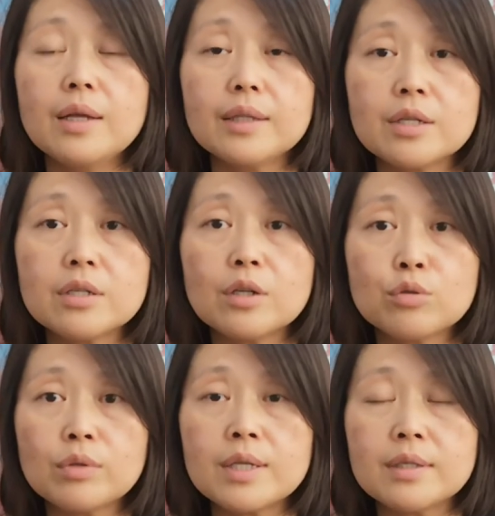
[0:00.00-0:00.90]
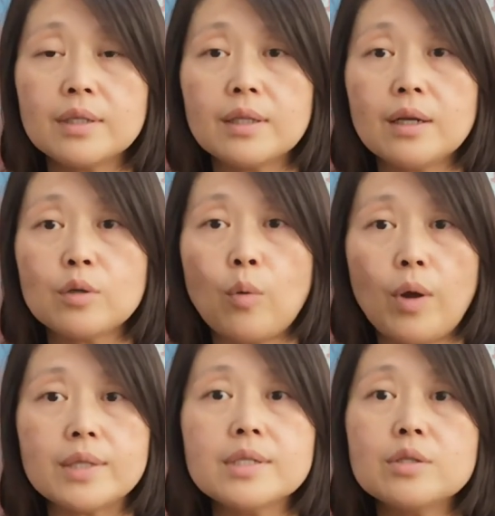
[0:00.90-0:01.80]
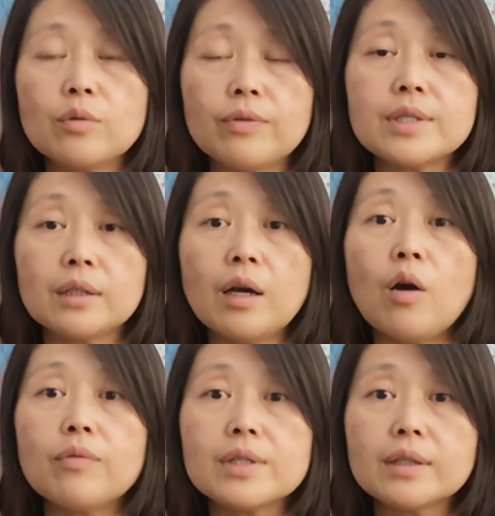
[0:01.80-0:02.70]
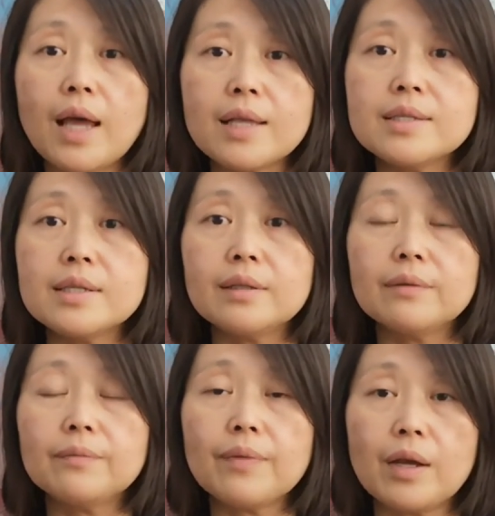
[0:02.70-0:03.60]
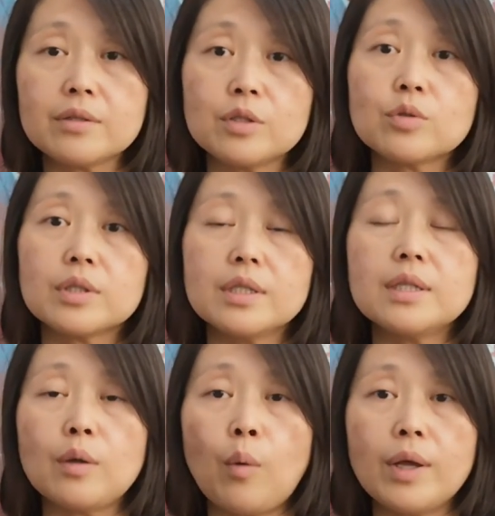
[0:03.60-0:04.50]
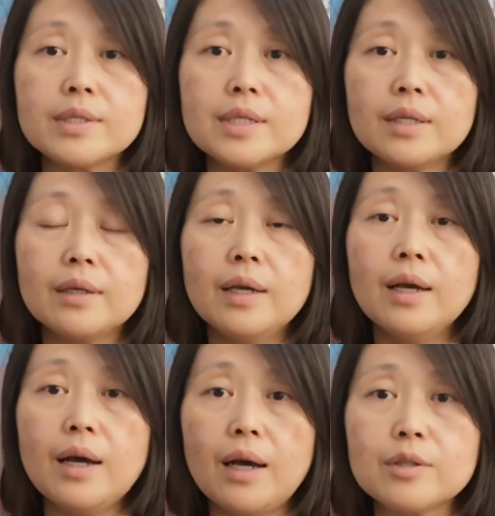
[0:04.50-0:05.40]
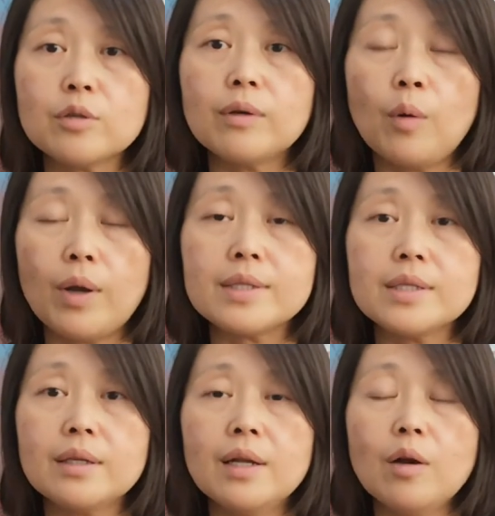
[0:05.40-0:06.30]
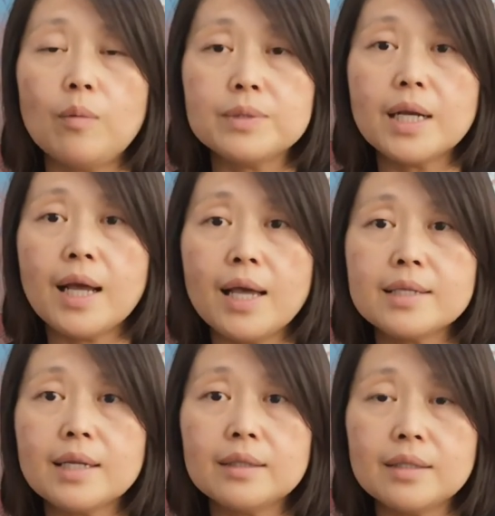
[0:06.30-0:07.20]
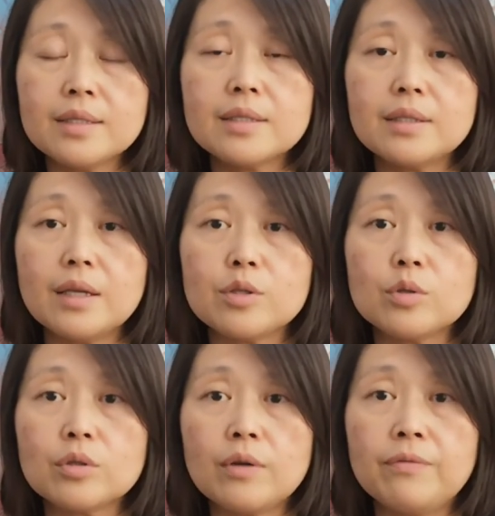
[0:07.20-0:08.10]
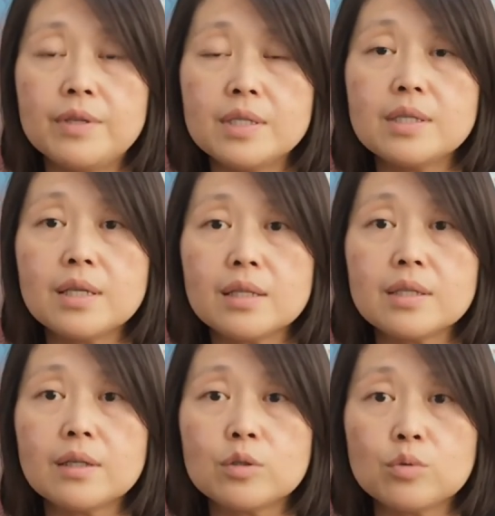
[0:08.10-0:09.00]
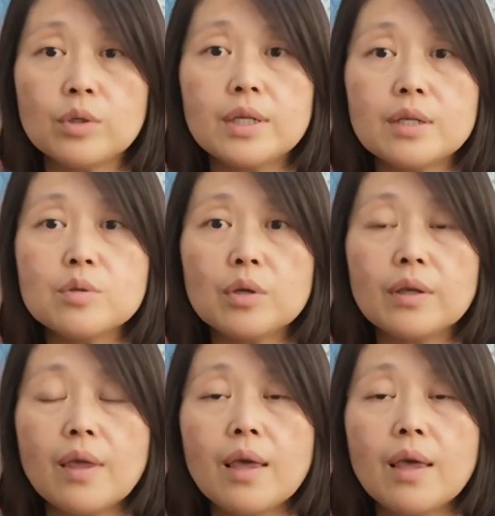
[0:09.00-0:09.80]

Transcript: 但是呢住在这里呢，环境就非常的好，非常的安静。啊，这就是地理环境啊，周围环境。我们再看一下第四点，就是分析一下这个租客人群。